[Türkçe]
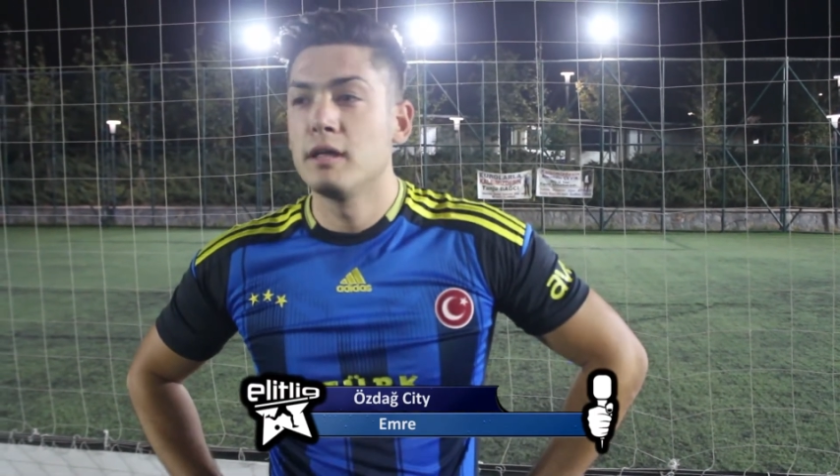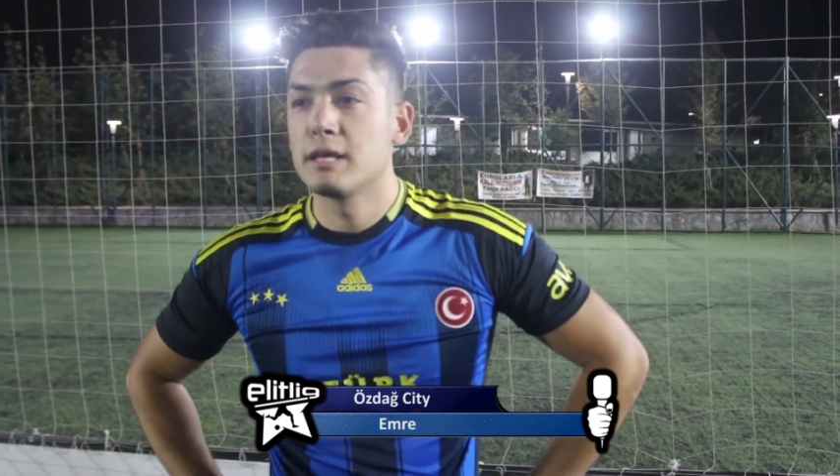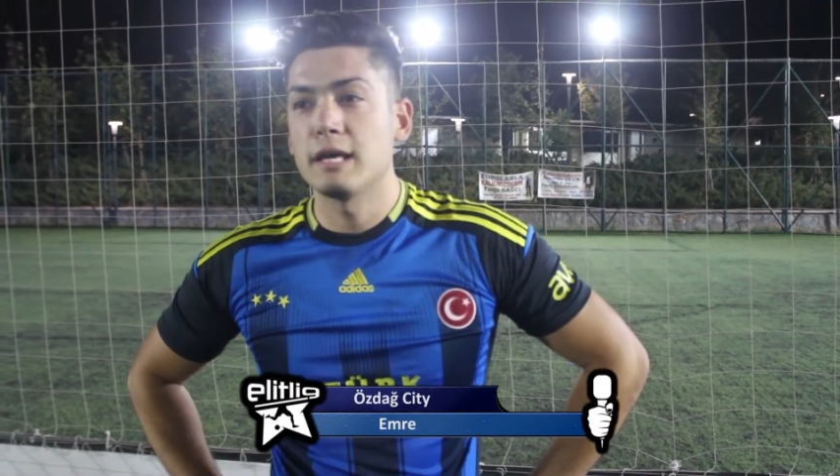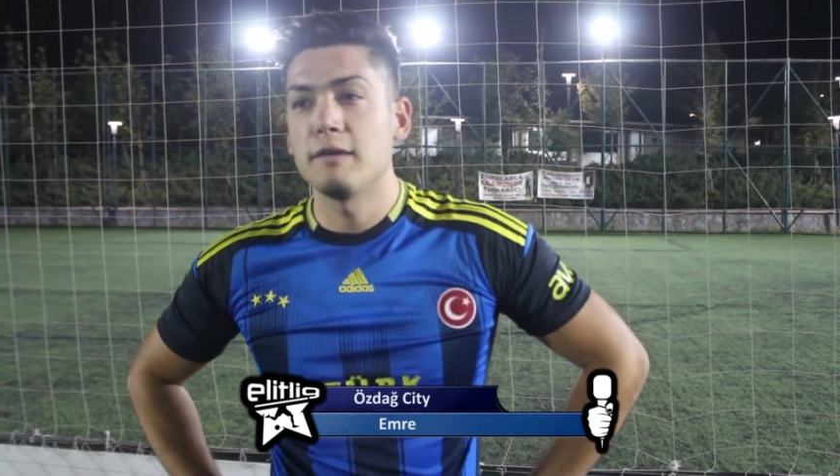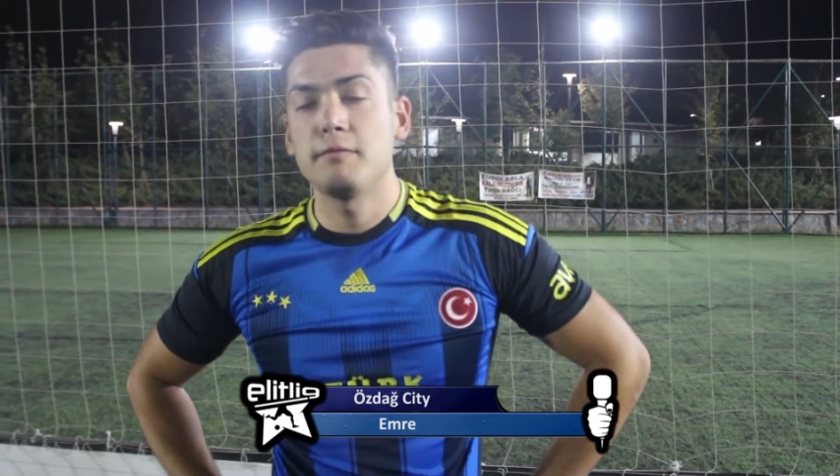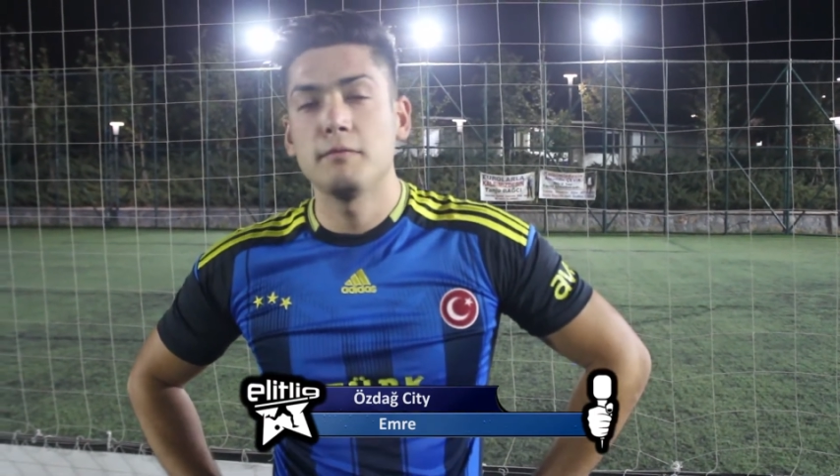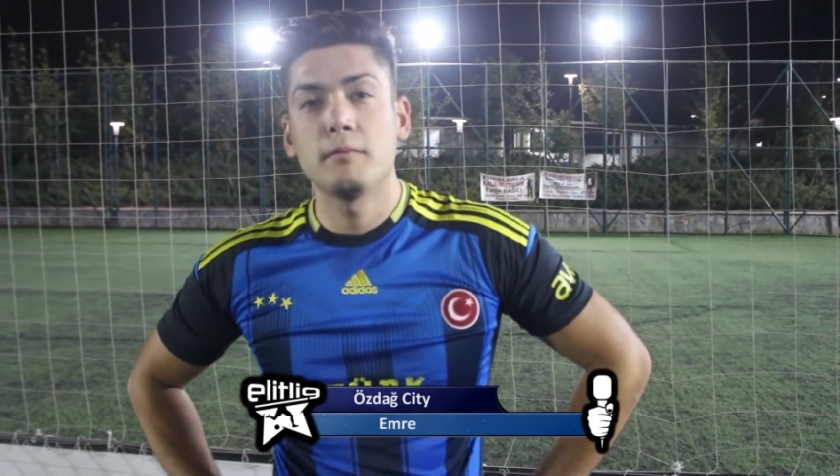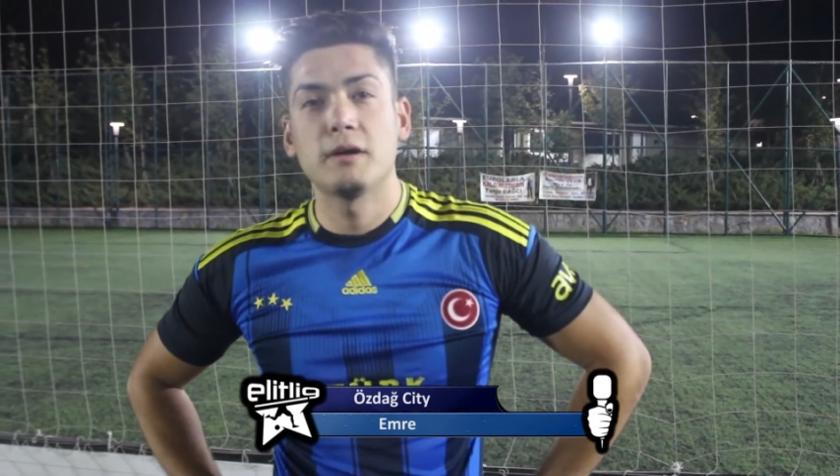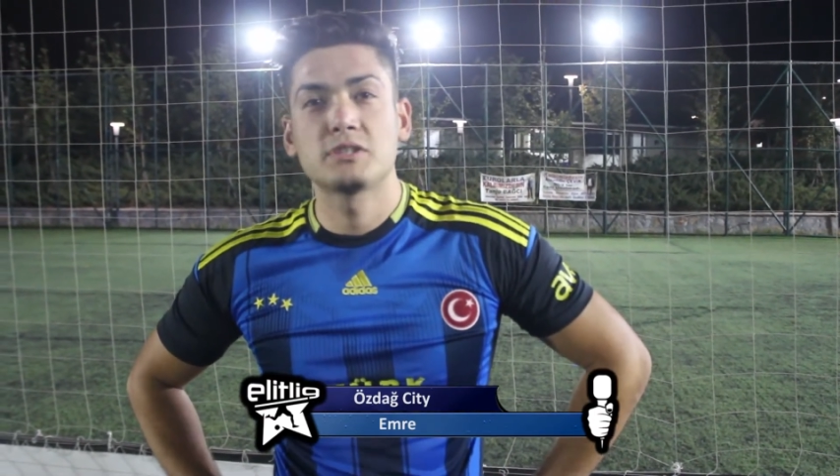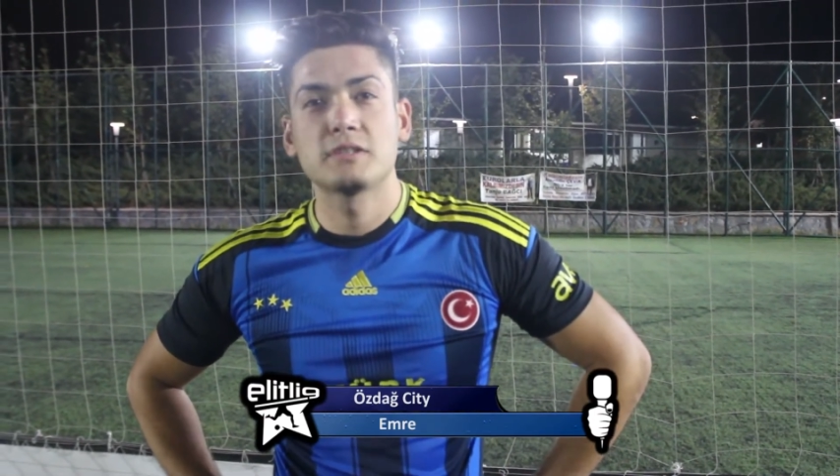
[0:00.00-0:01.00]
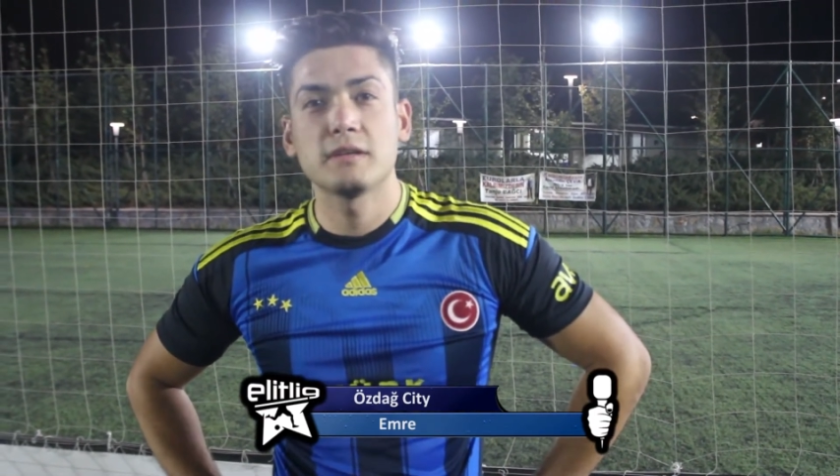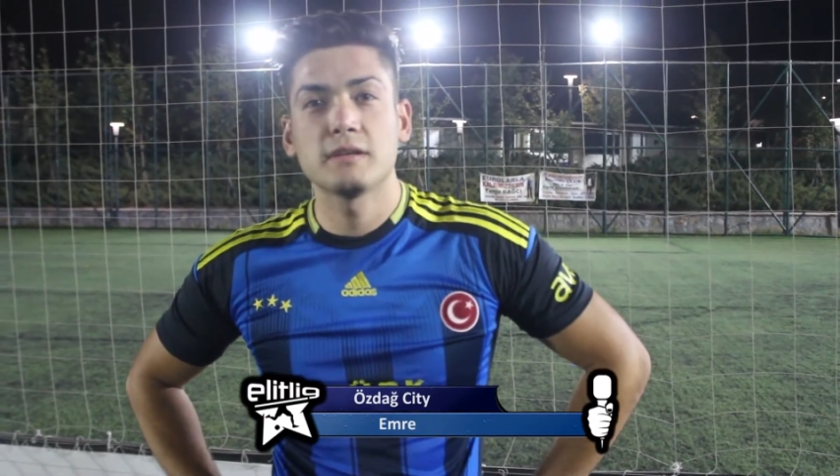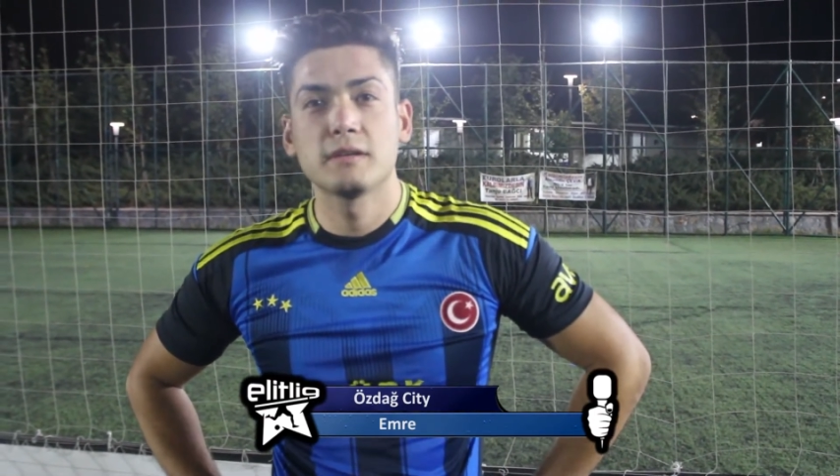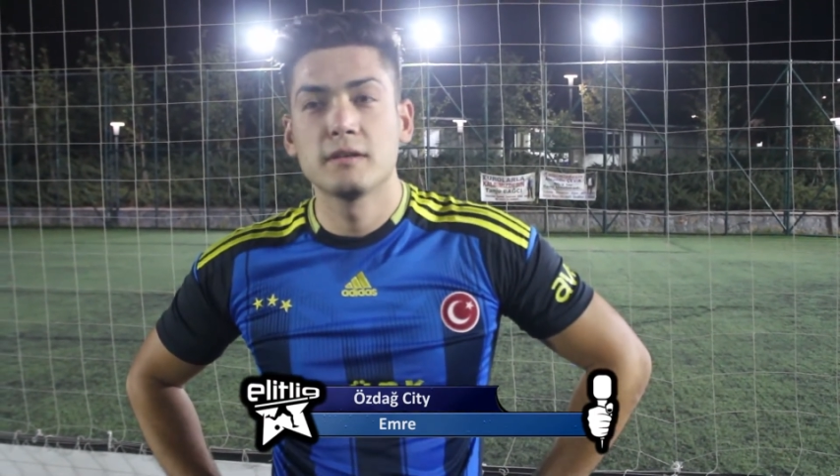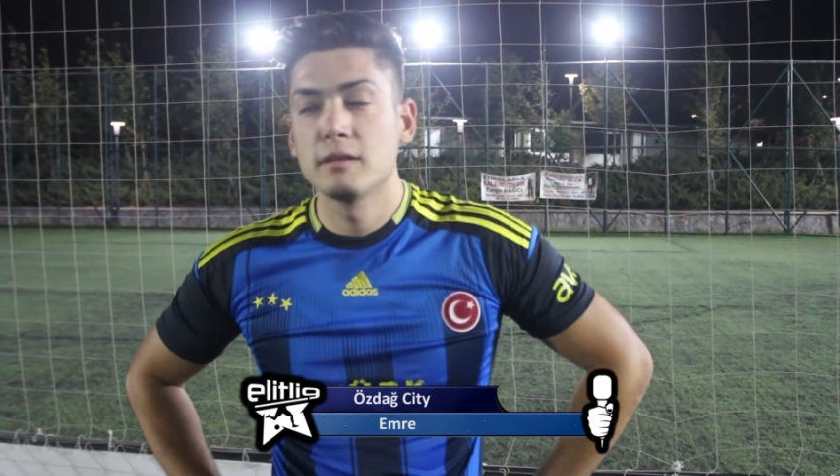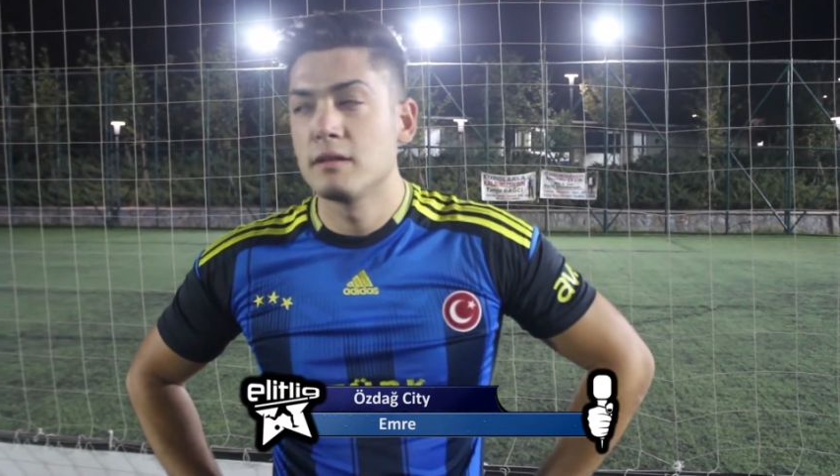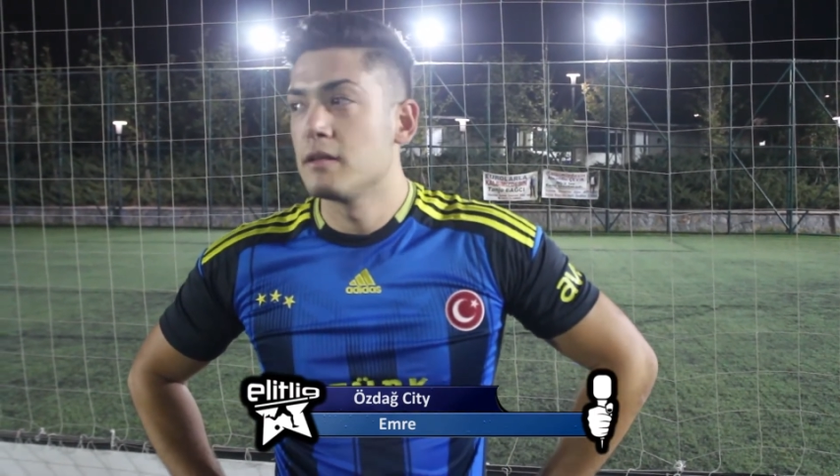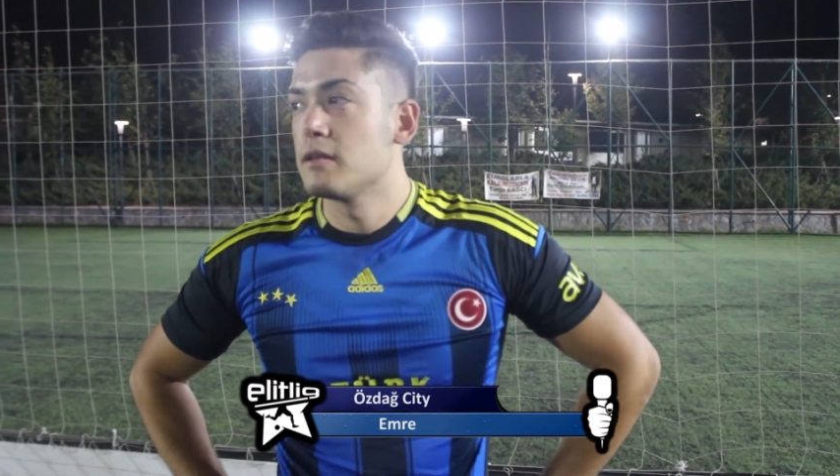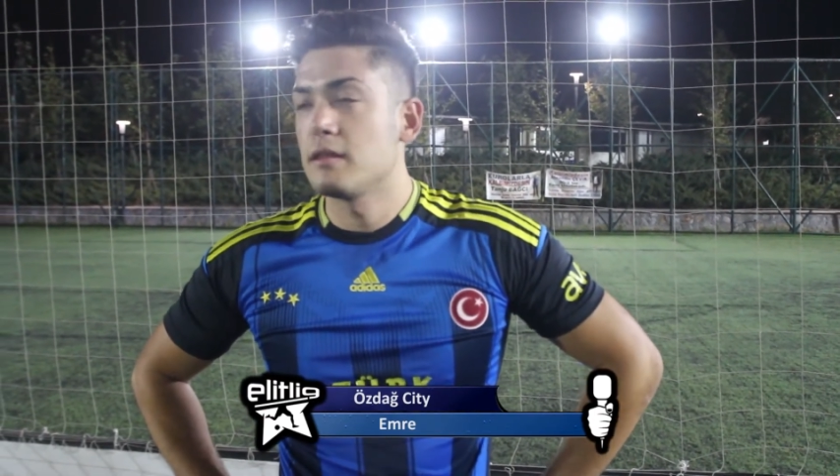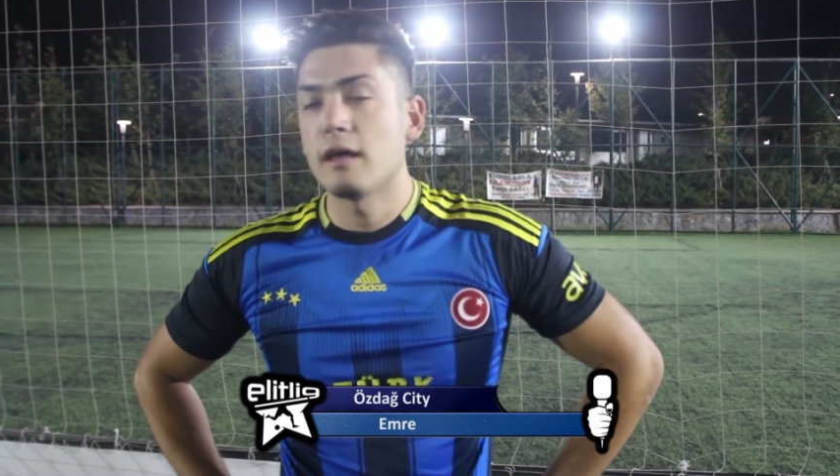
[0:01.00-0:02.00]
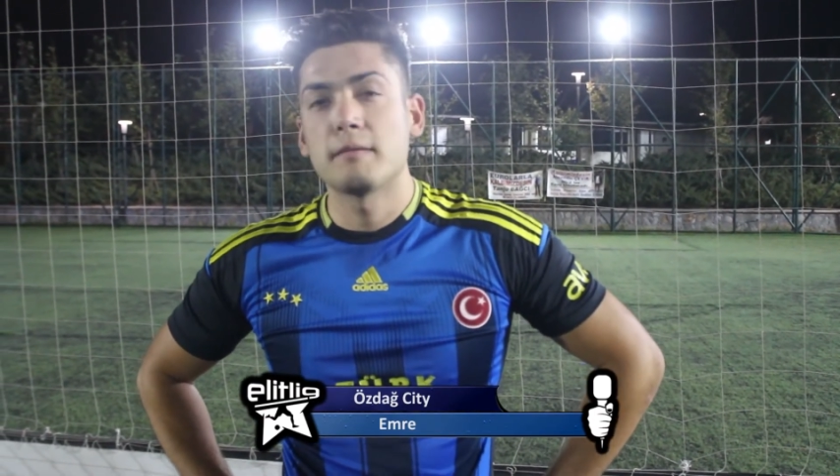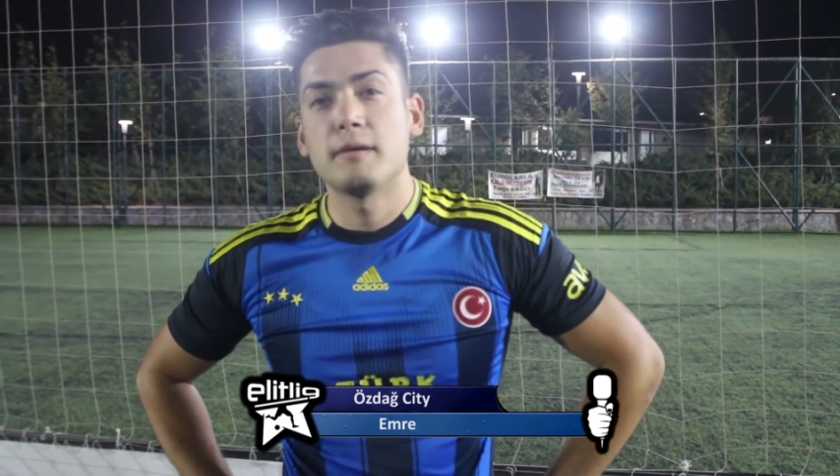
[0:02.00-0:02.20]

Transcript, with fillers: Keyifli bir maçtı. Diğer